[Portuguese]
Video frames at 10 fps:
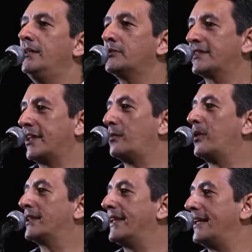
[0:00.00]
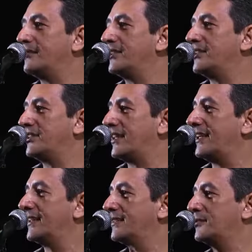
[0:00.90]
e o céu bordado de
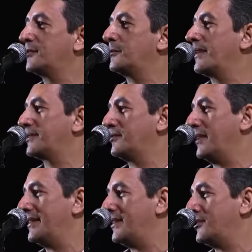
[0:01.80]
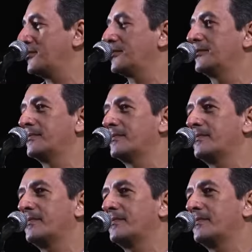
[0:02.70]
estrelas suspenso no ar deixou.